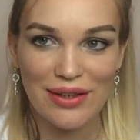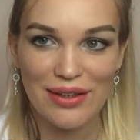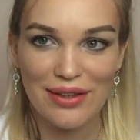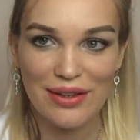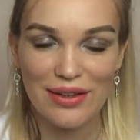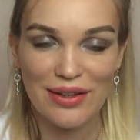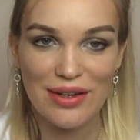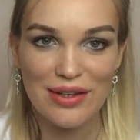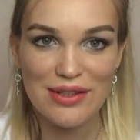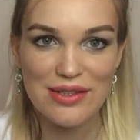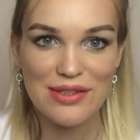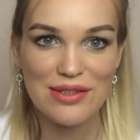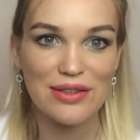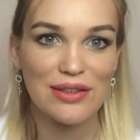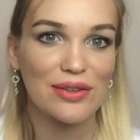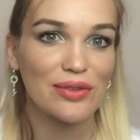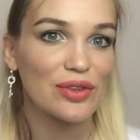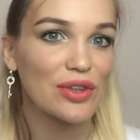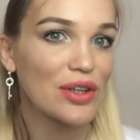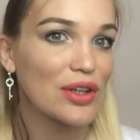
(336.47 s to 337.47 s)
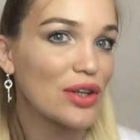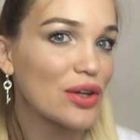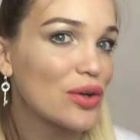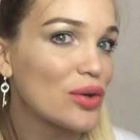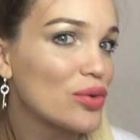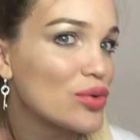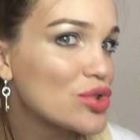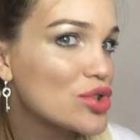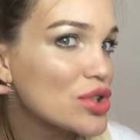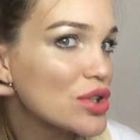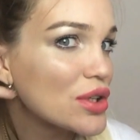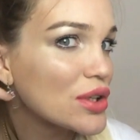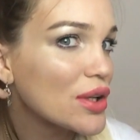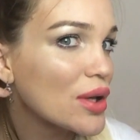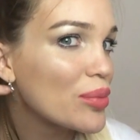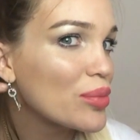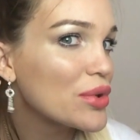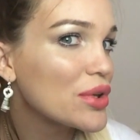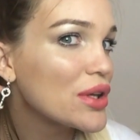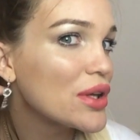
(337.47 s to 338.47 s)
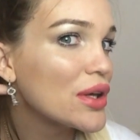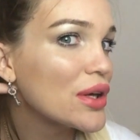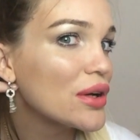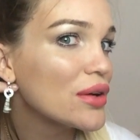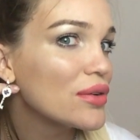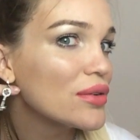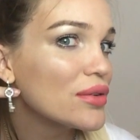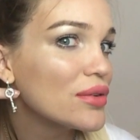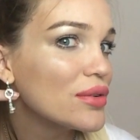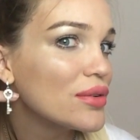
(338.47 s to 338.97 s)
Классные. Вот такие ключики на мне.